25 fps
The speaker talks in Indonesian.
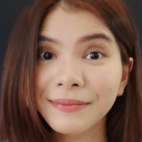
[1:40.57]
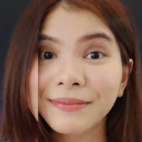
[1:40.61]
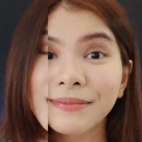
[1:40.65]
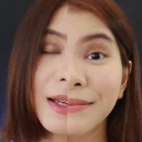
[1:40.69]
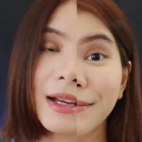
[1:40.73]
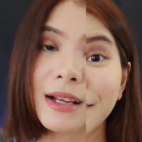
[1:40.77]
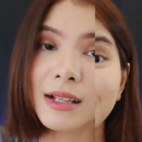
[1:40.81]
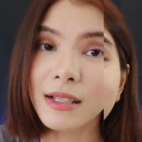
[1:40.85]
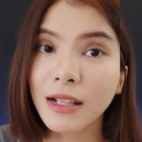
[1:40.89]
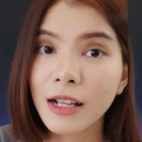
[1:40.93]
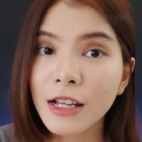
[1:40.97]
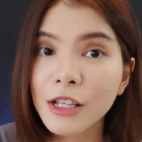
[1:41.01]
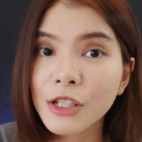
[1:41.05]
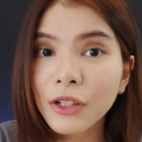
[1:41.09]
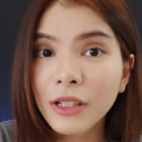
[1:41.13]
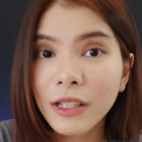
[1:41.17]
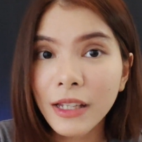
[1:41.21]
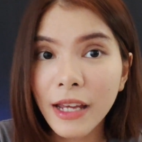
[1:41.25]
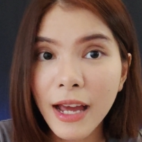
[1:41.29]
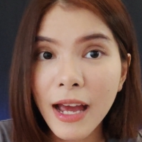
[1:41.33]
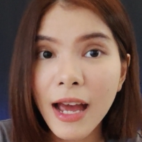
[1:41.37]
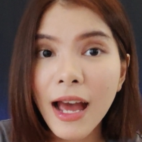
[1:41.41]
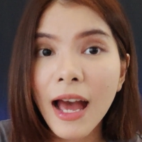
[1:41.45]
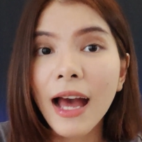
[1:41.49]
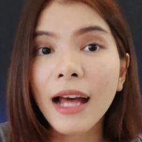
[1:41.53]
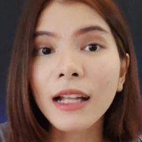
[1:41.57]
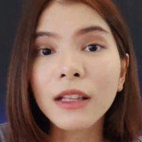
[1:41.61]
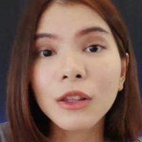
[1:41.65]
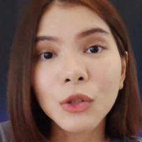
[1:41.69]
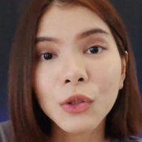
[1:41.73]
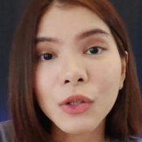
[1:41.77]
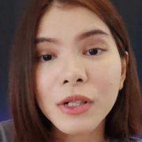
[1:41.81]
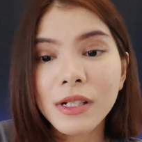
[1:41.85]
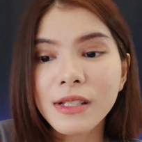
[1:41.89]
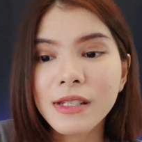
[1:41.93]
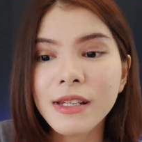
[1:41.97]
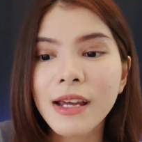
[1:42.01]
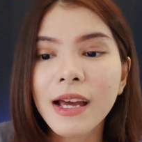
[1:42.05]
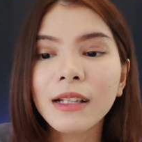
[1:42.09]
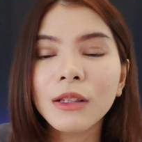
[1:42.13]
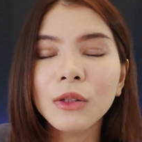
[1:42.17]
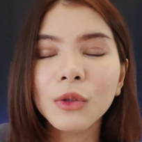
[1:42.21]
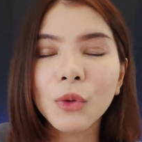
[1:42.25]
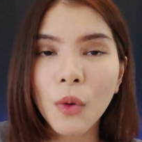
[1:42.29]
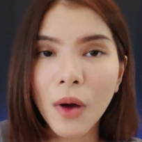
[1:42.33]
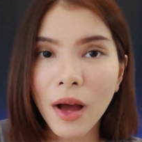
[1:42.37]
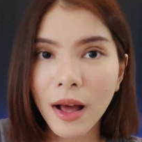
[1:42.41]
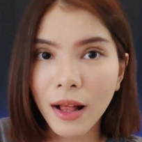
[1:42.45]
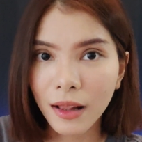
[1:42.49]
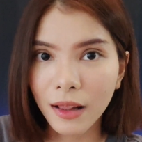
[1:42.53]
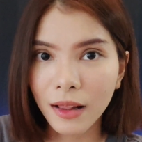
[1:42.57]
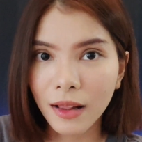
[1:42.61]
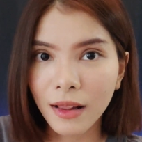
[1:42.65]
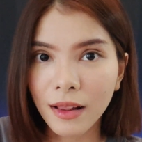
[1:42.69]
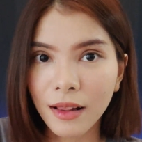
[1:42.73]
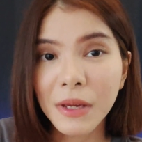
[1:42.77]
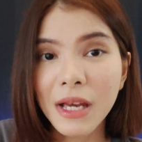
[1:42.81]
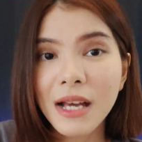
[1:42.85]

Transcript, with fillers: Yang selanjutnya, atur jadwal.